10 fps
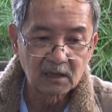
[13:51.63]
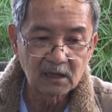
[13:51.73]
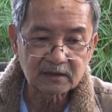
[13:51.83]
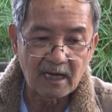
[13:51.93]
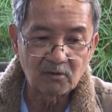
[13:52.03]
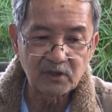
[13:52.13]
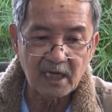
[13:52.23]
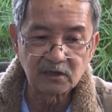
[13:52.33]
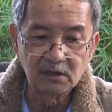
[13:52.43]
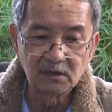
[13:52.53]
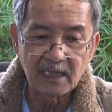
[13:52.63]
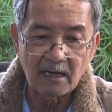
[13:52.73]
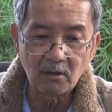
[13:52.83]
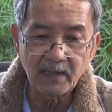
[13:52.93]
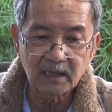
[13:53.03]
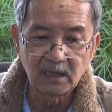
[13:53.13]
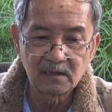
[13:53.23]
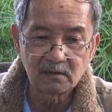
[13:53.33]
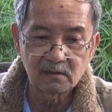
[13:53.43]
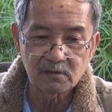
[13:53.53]
cứ tạo nhà dưỡng lão ở bắc
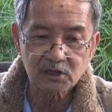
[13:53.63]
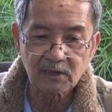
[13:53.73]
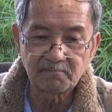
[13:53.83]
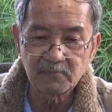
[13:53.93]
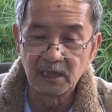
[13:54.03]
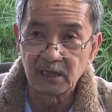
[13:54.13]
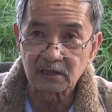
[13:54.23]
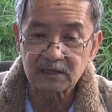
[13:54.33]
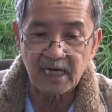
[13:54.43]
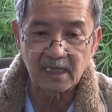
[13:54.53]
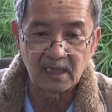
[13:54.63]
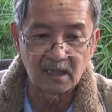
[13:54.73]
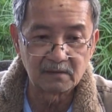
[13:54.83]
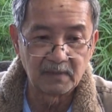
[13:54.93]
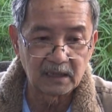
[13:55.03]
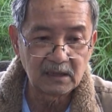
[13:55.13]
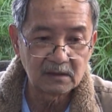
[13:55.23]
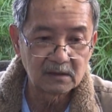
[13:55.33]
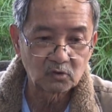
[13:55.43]
kinh sắm điền trang ở mỹ